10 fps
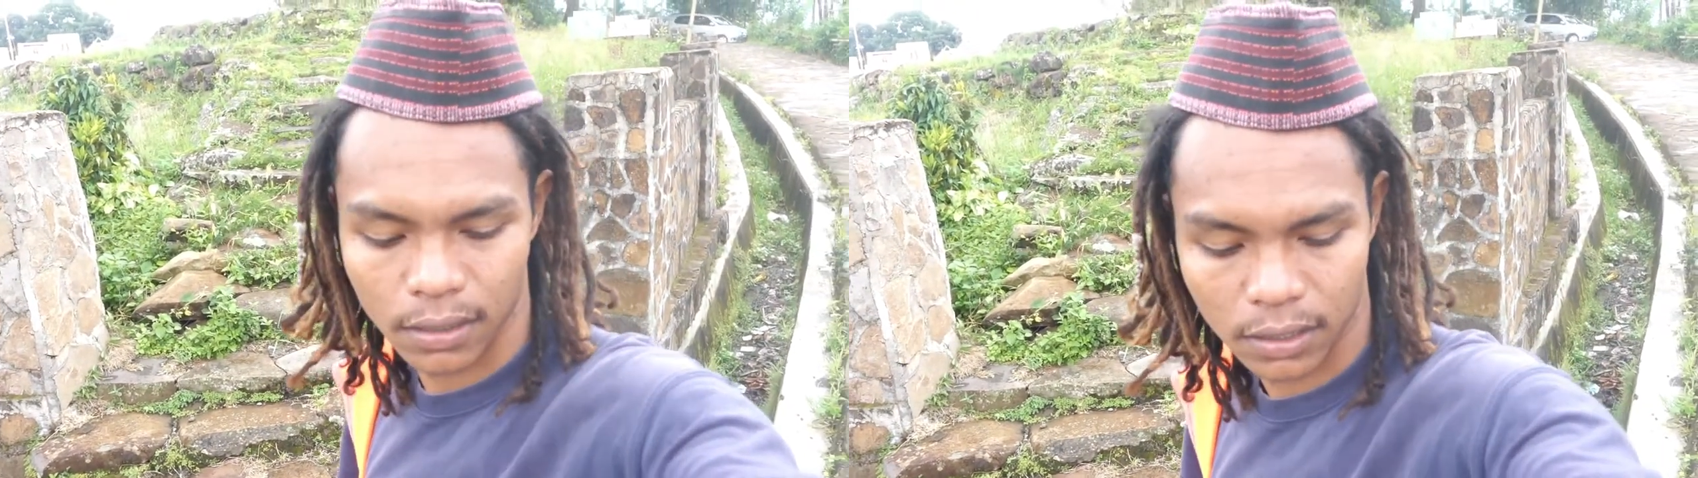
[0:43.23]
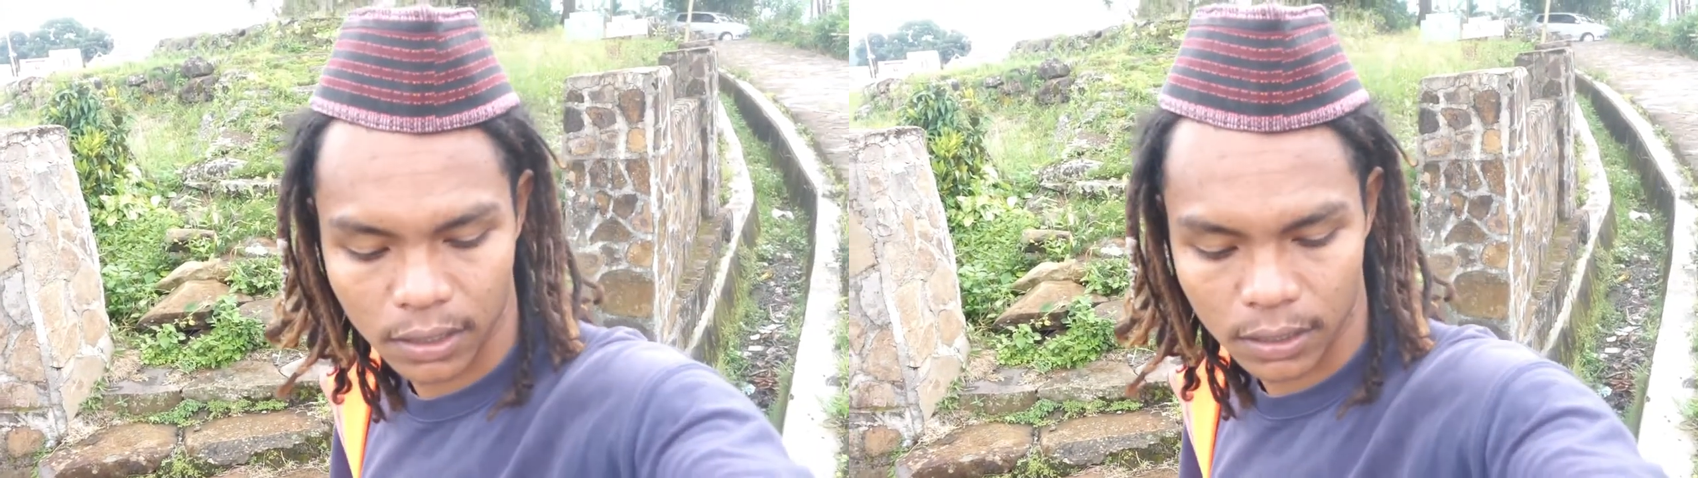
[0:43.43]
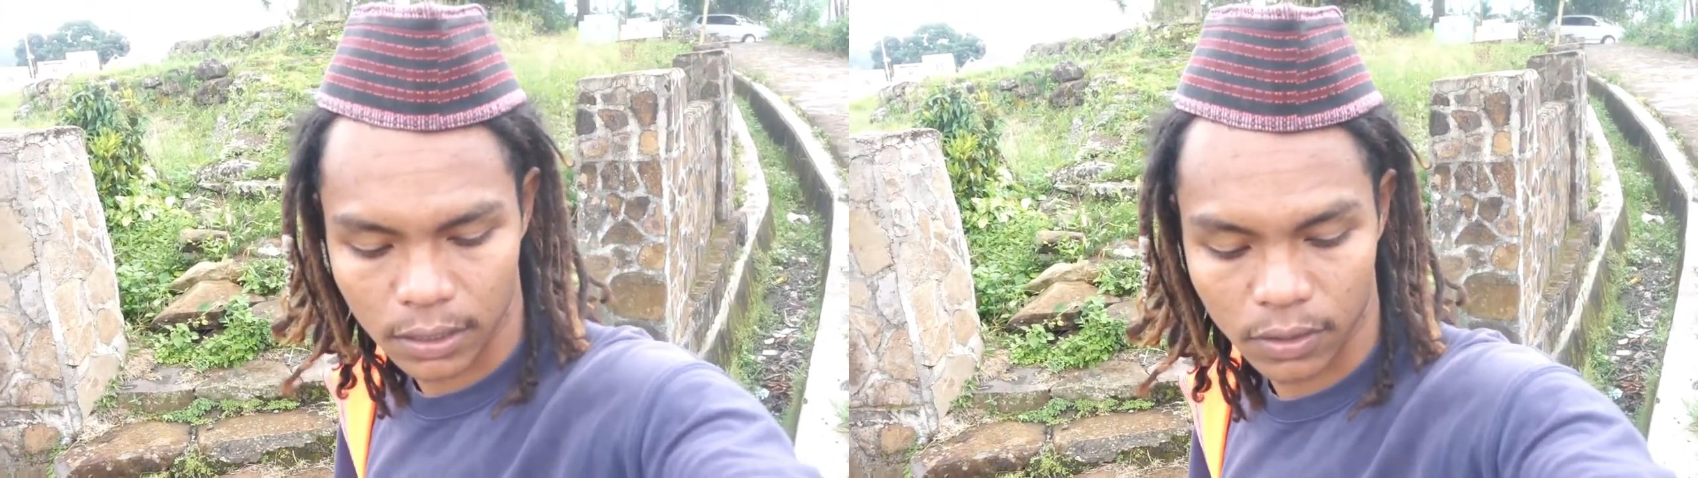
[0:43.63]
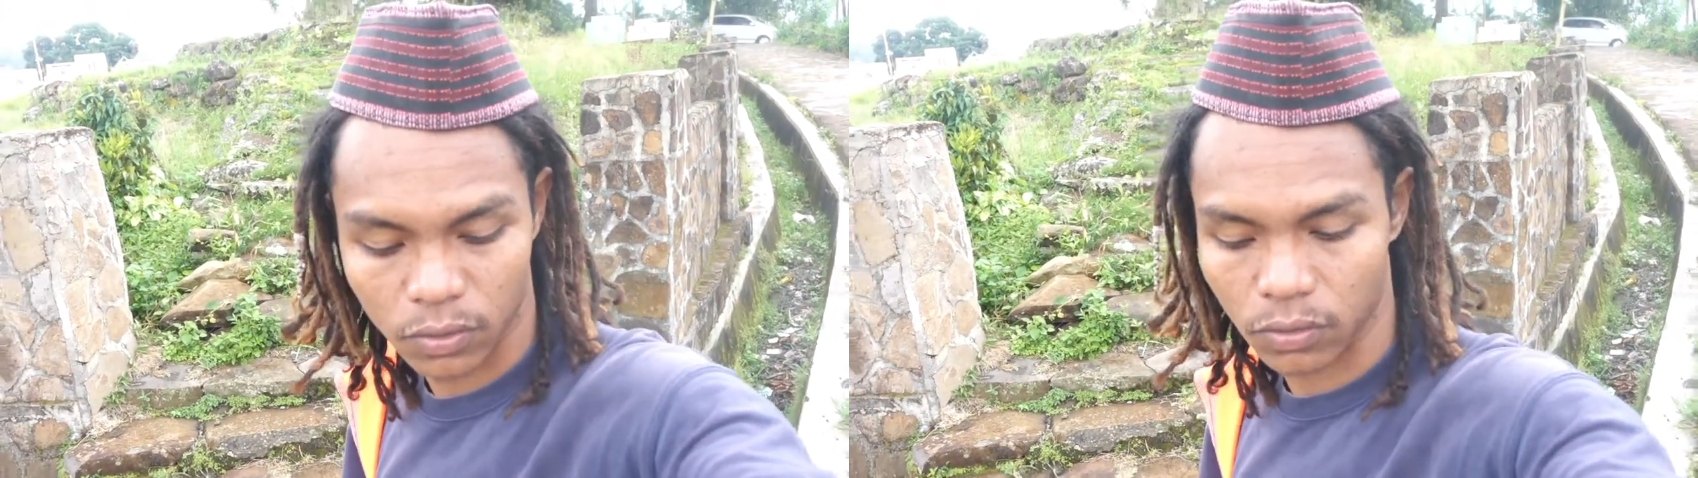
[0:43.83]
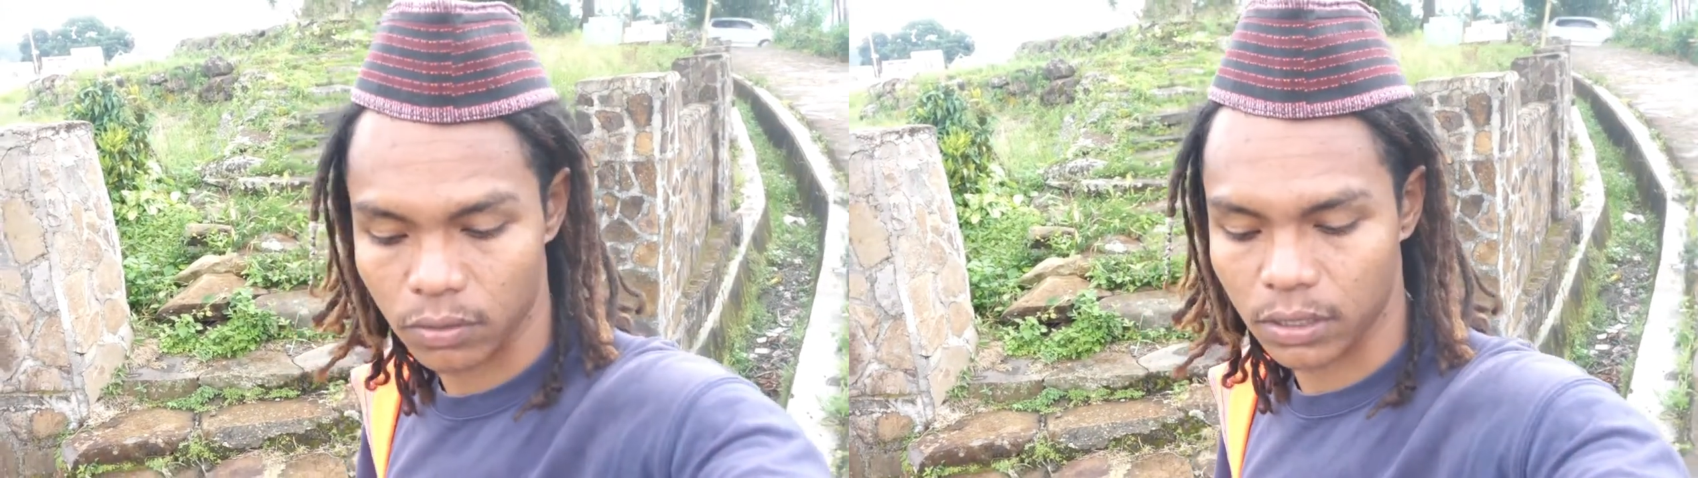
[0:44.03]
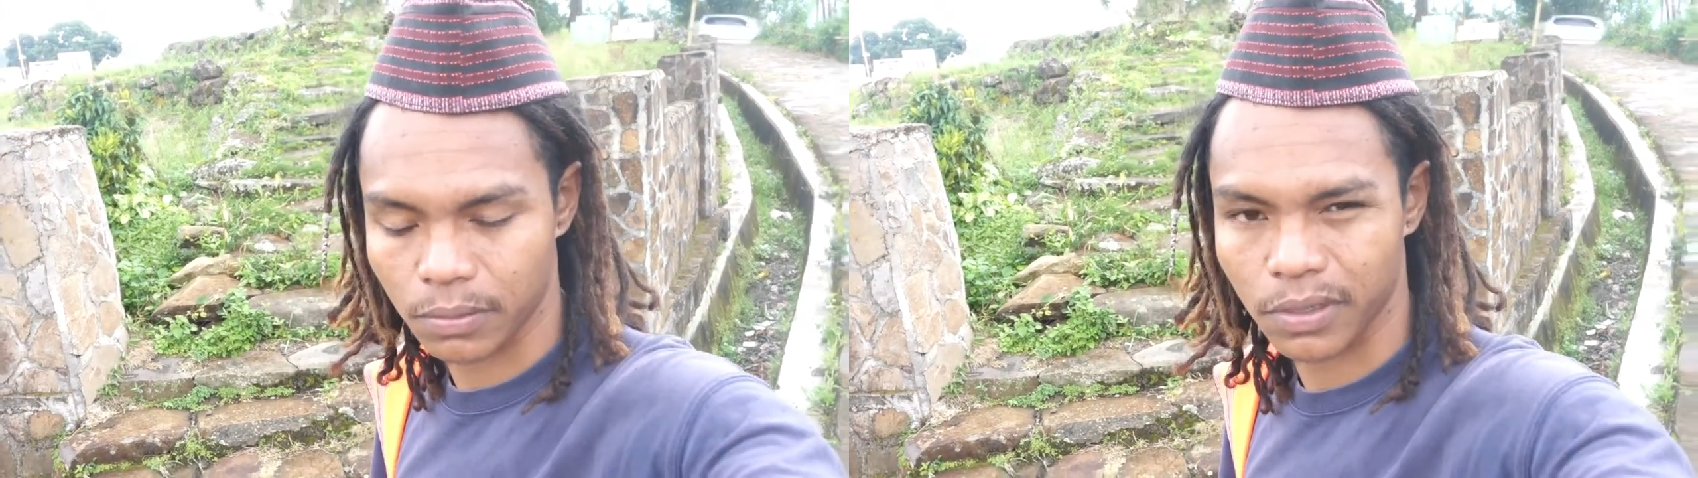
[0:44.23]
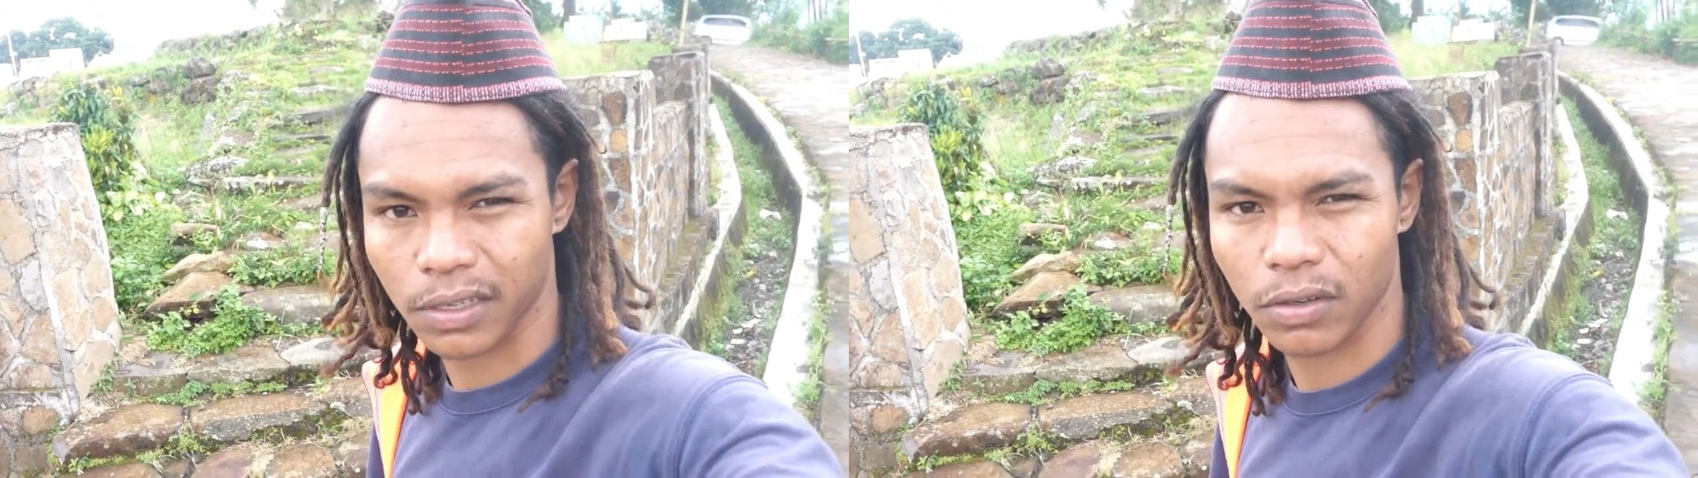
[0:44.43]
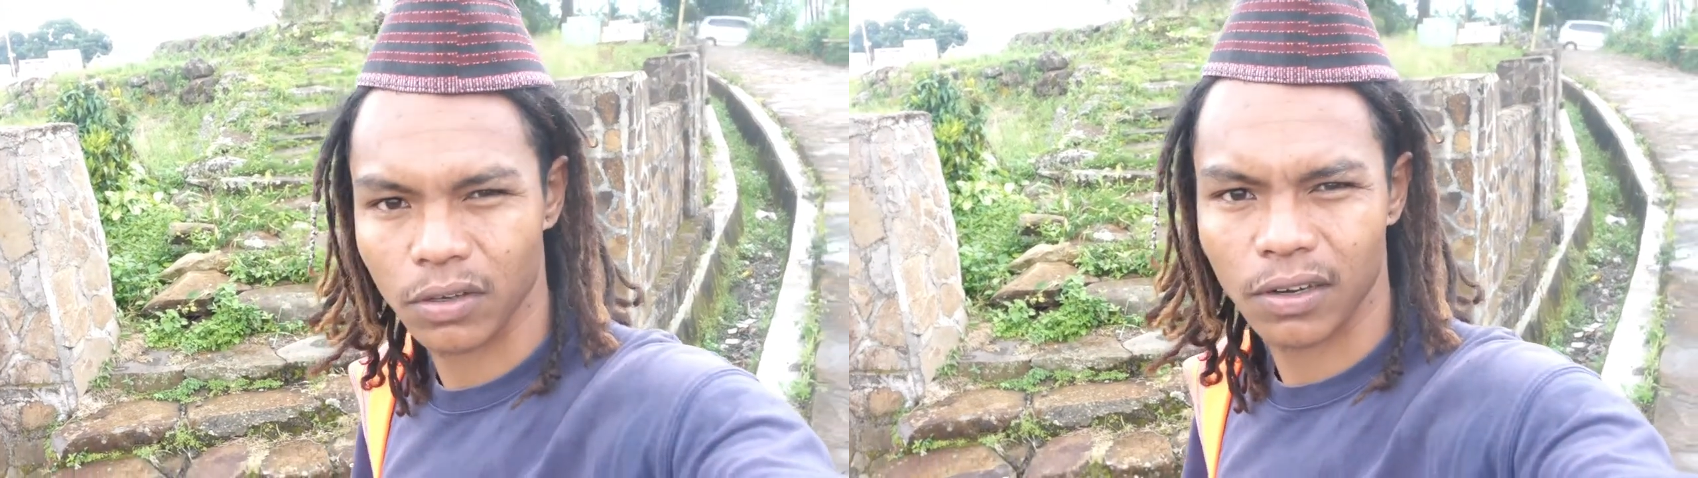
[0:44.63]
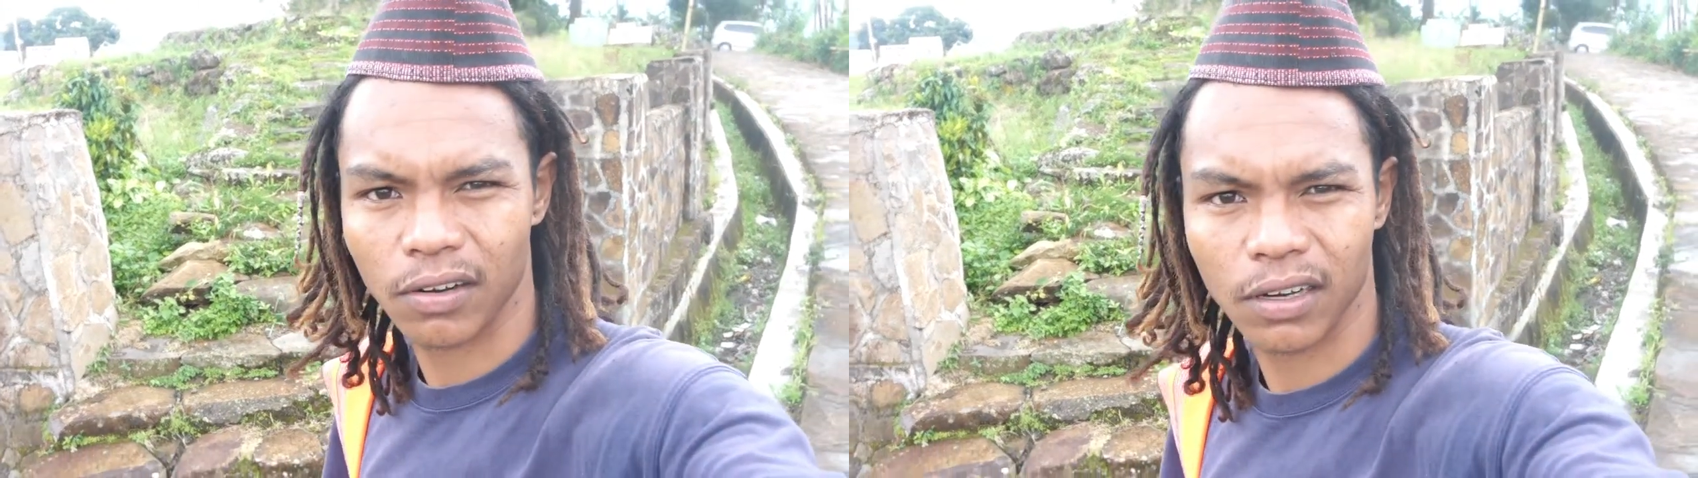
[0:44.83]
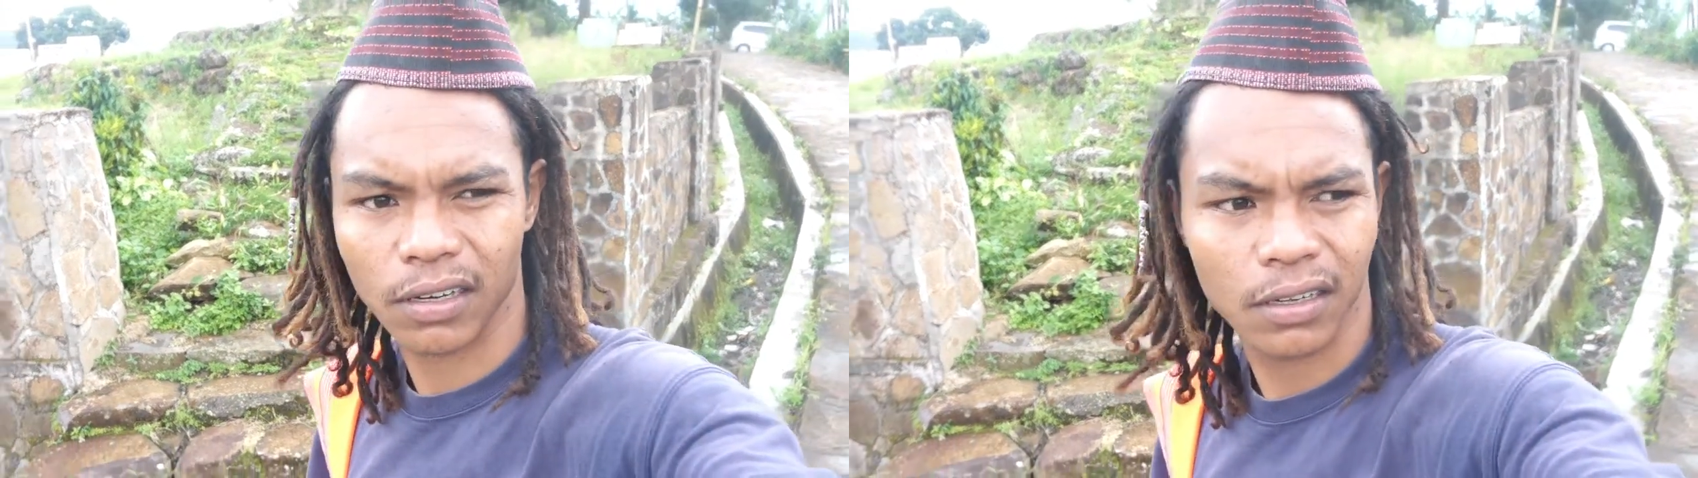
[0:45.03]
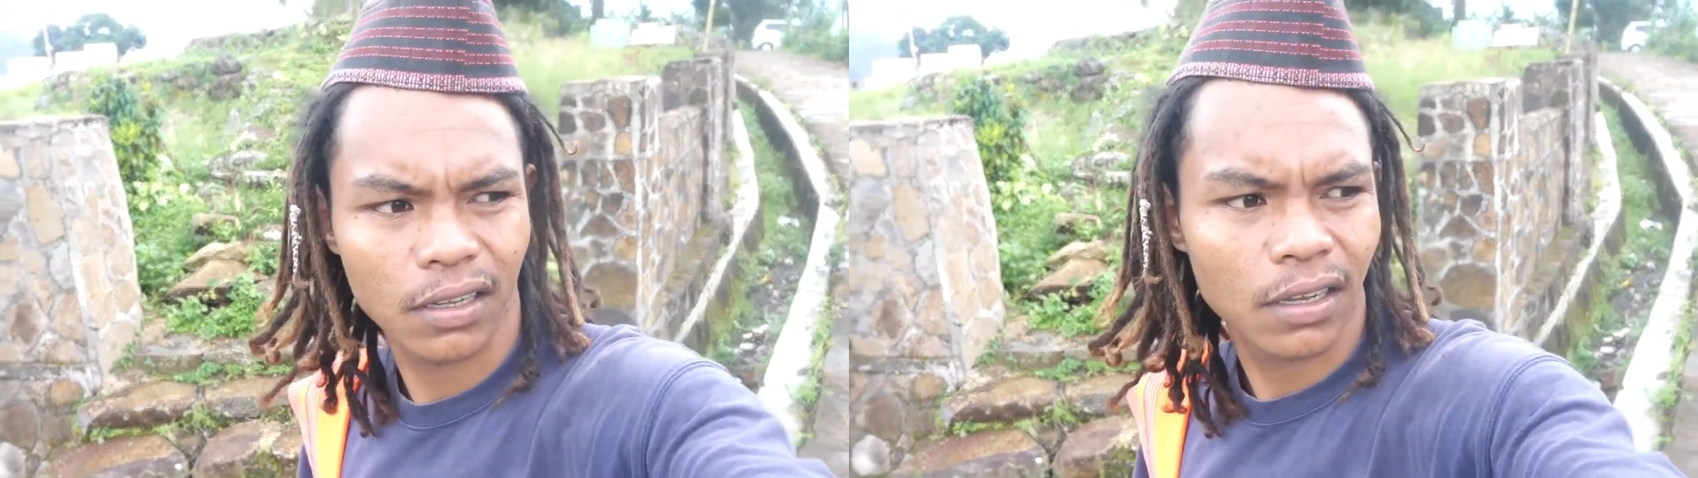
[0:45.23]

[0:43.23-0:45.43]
yang di sini dulu sama orang-orang